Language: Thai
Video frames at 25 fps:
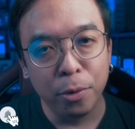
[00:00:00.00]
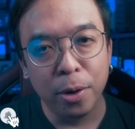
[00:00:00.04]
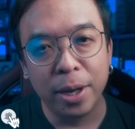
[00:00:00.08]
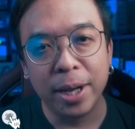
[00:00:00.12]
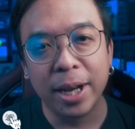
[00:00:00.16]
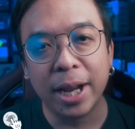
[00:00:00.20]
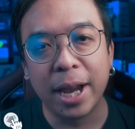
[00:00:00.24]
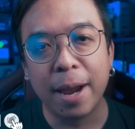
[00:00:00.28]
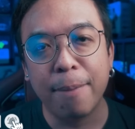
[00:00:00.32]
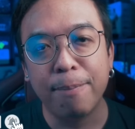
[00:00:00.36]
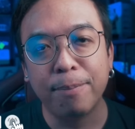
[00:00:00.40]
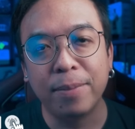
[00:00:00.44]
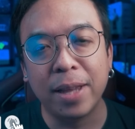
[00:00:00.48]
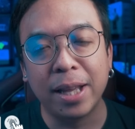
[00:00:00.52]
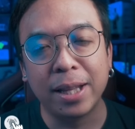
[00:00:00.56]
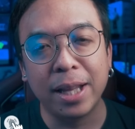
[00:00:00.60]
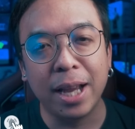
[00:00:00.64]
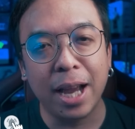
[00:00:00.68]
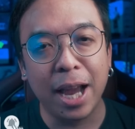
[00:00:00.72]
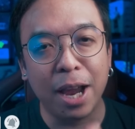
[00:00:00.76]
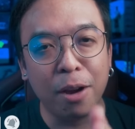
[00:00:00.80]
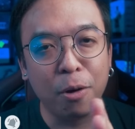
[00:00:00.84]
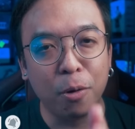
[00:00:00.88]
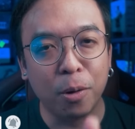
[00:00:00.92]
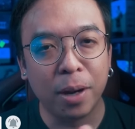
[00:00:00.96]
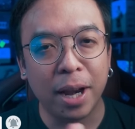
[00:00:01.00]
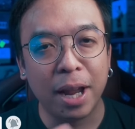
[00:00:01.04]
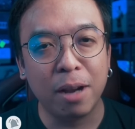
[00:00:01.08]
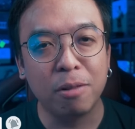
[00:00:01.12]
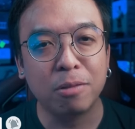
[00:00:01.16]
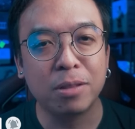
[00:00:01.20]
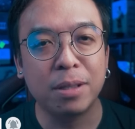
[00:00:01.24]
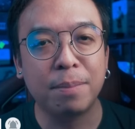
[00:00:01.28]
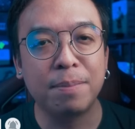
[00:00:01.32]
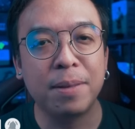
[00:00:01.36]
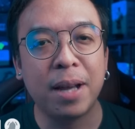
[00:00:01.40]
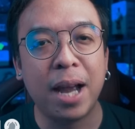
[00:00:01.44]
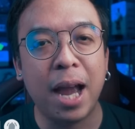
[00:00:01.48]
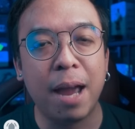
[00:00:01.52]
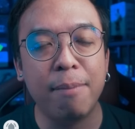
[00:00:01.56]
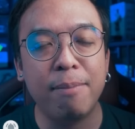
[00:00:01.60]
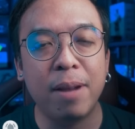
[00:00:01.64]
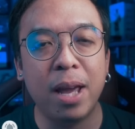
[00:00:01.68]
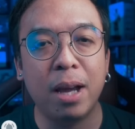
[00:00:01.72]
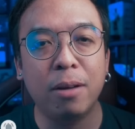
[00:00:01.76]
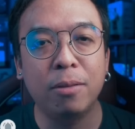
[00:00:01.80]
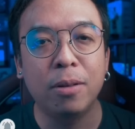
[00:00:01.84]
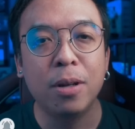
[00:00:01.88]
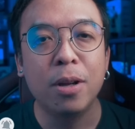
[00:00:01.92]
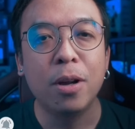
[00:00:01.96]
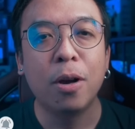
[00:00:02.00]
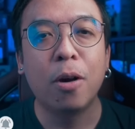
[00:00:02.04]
ด้วยนะครับ แต่ถ้าใครกดไลค์กดซับสไคร b e แล้ว